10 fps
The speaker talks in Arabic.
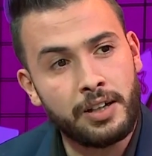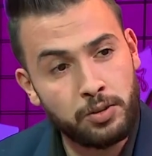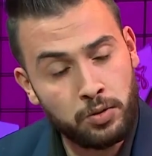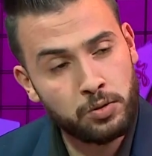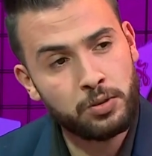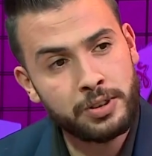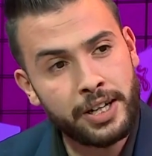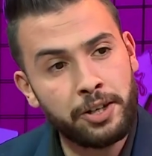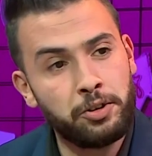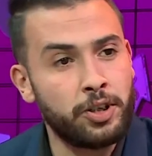اون
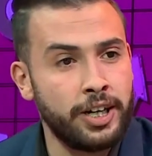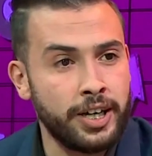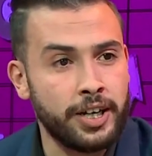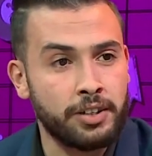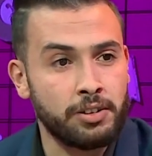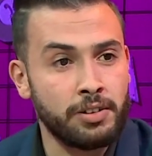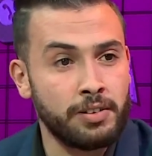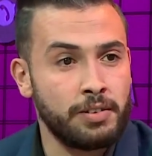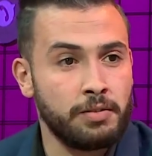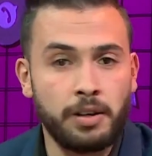سونترال نوكليير
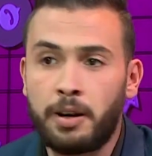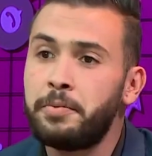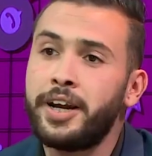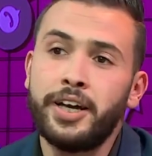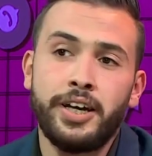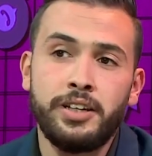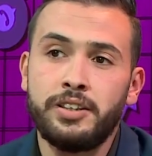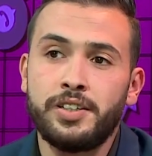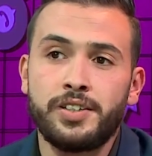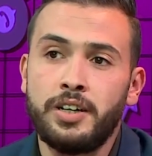هم رايحين
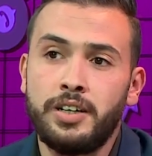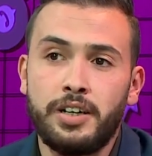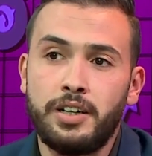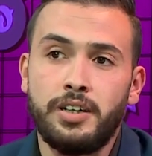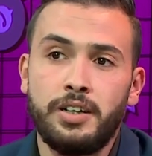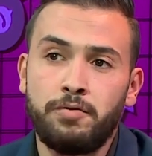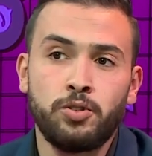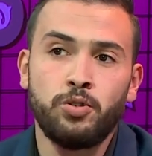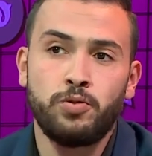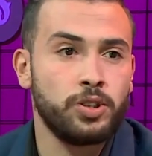ديجا لي
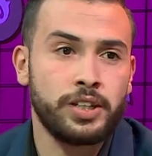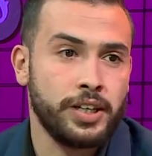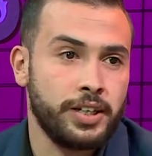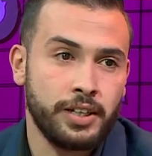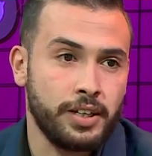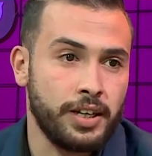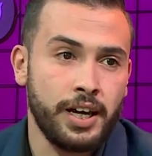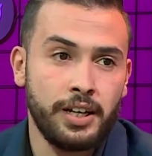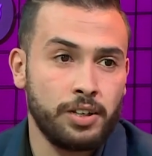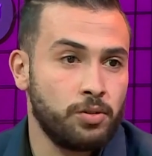فوتوفولتايك
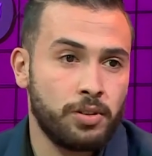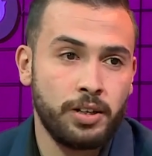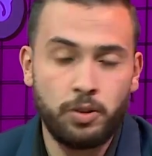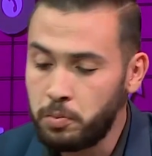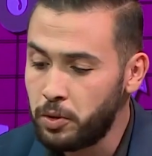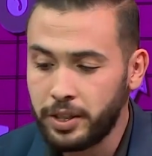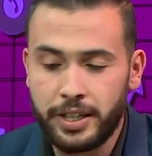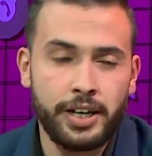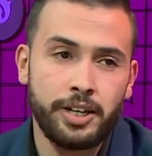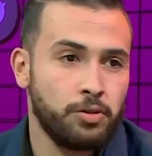كاع دوكا لو موند
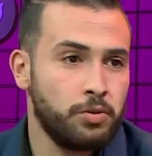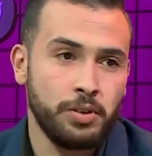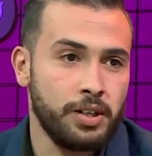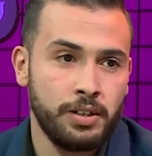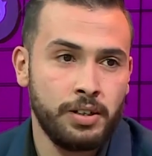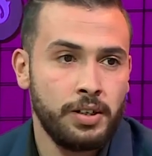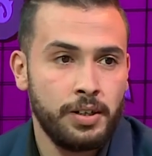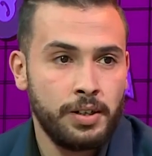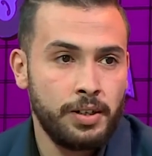كاع راهو نعم اكيد